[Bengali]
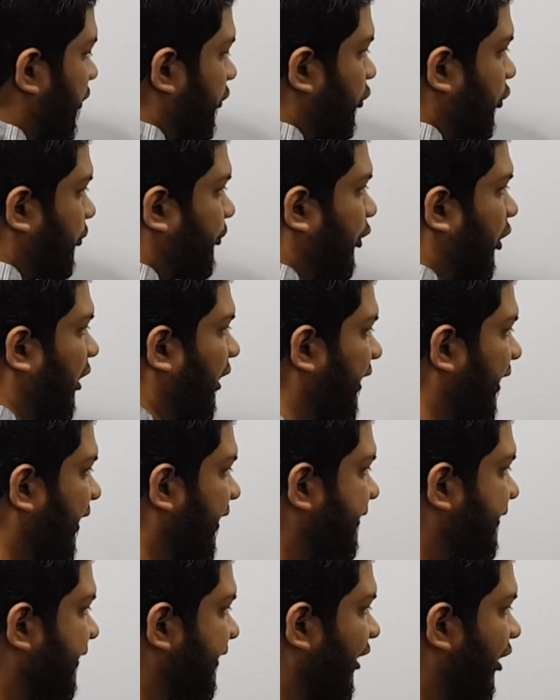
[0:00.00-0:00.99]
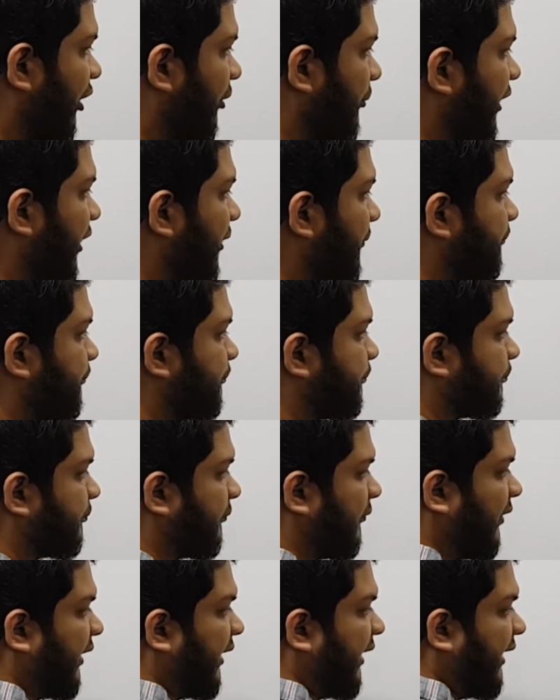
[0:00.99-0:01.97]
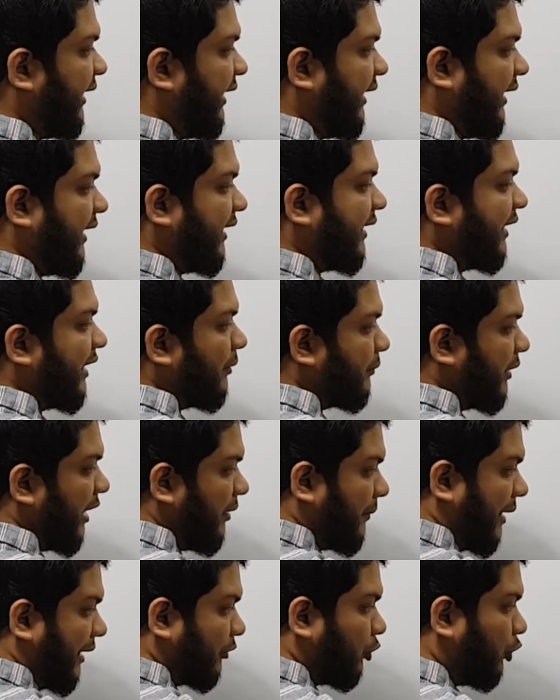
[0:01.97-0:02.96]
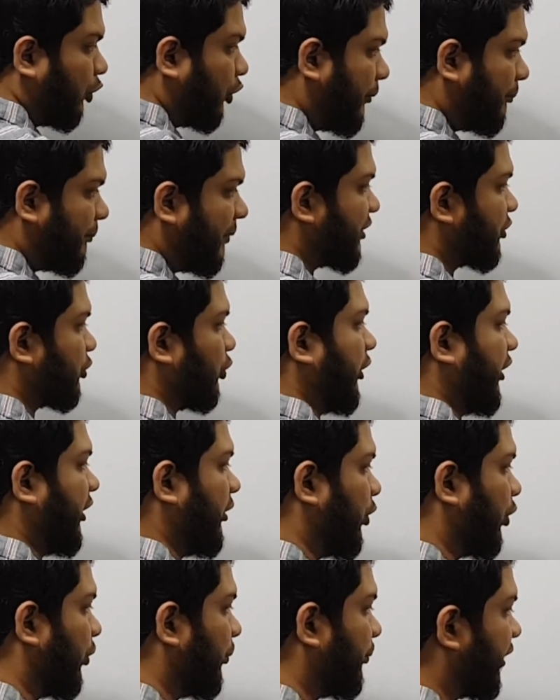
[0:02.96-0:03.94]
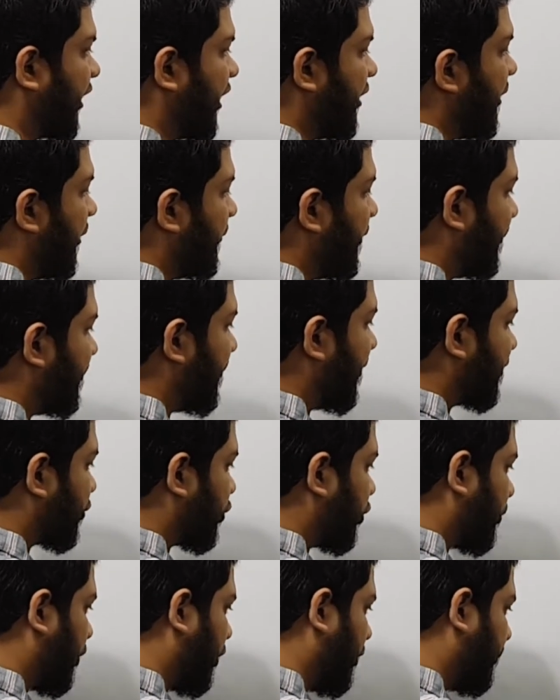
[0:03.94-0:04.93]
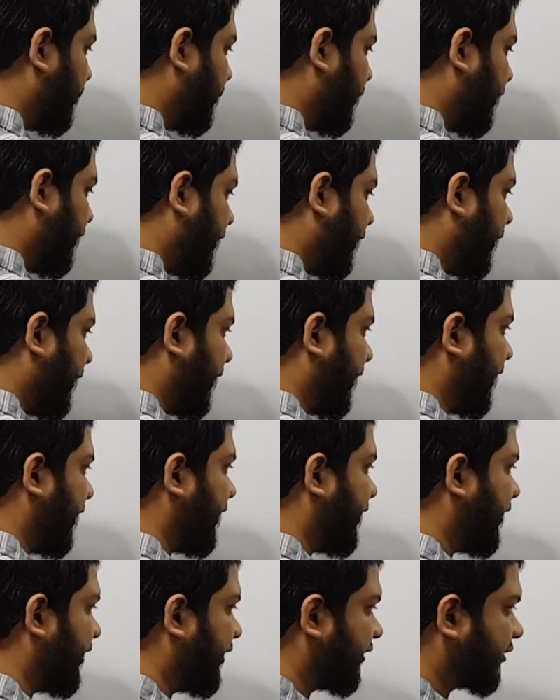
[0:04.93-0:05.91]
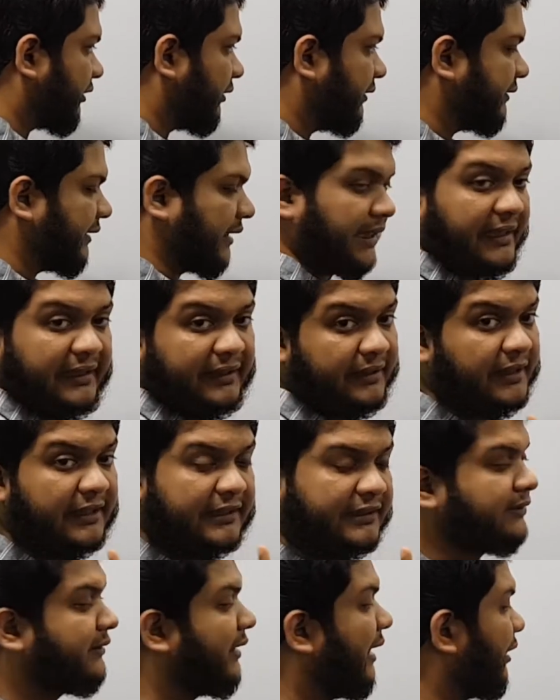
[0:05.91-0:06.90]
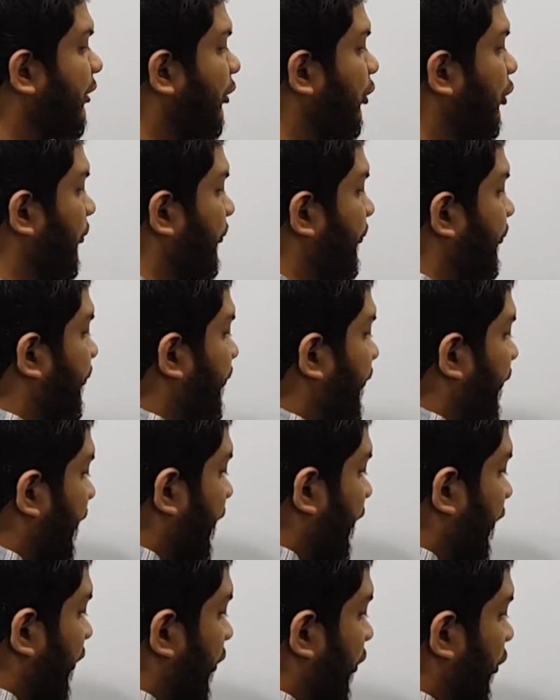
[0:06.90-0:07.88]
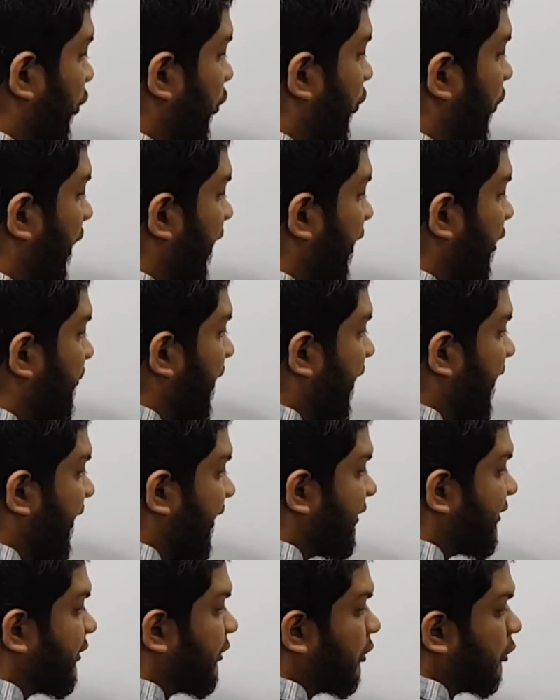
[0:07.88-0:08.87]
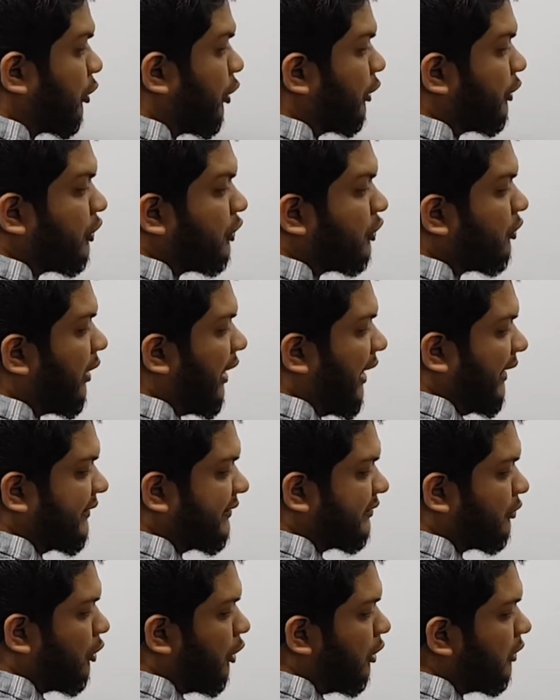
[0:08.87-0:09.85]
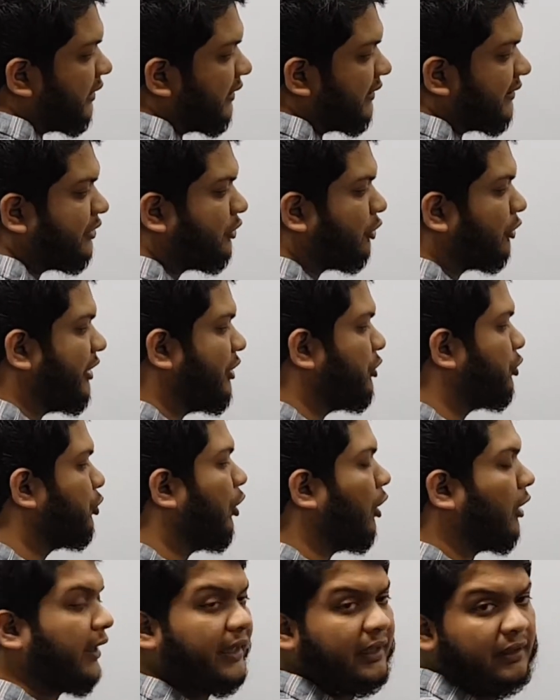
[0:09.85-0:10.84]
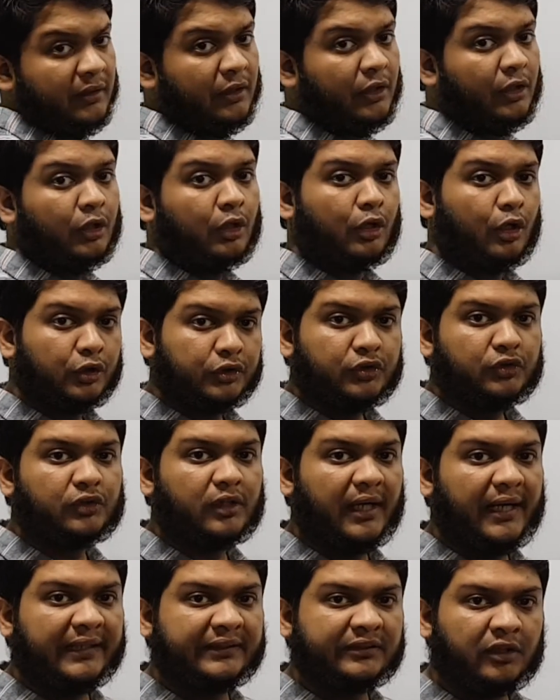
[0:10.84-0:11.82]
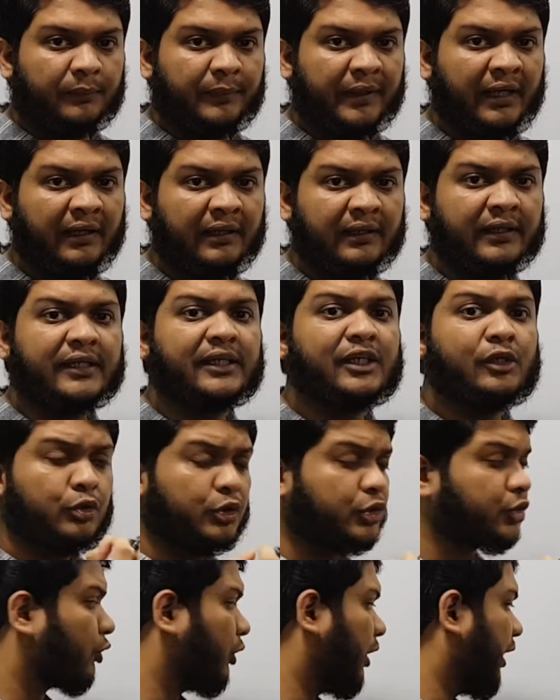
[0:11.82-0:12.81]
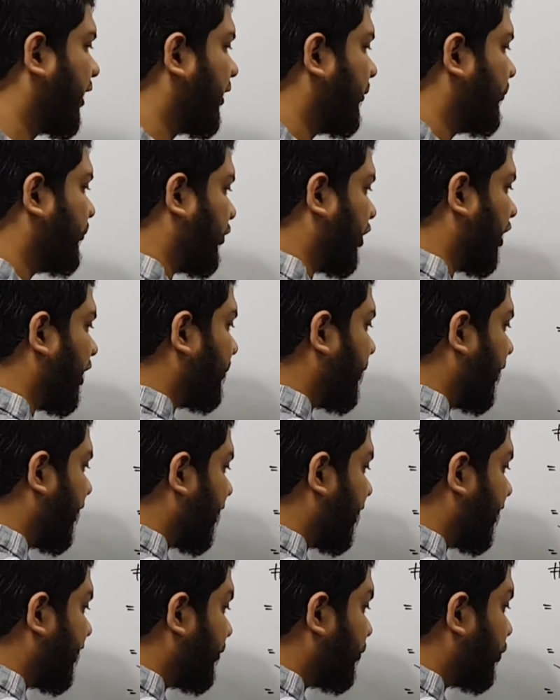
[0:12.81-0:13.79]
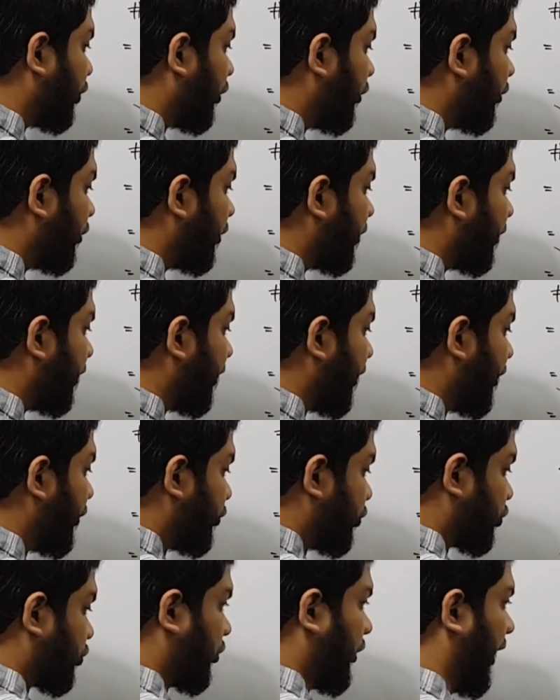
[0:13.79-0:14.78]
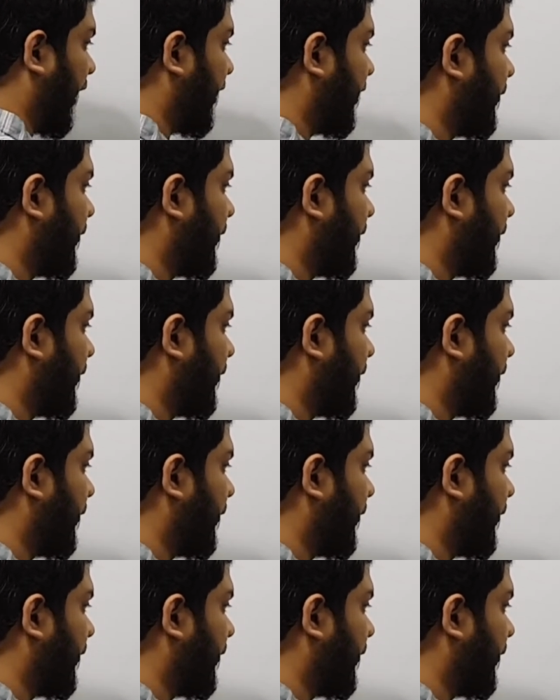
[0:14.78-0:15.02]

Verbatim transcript: সো পরের লাইনে যেটা হবে এখানে আমরা এই মানগুলো রিপ্লেস করে দিব কিভাবে রিপ্লেস করব ইন্টিগ্রেশনের জায়গায় ইন্টিগ্রেশন থাকলো ওয়ান মাইনাস কস স্কোয়ার এক্স কস এক্স যদি ইউ হয় কস স্কোয়ার এক্স হবে ইউ স্কোয়ার তো আমরা এখানে দিব ইউ স্কোয়ার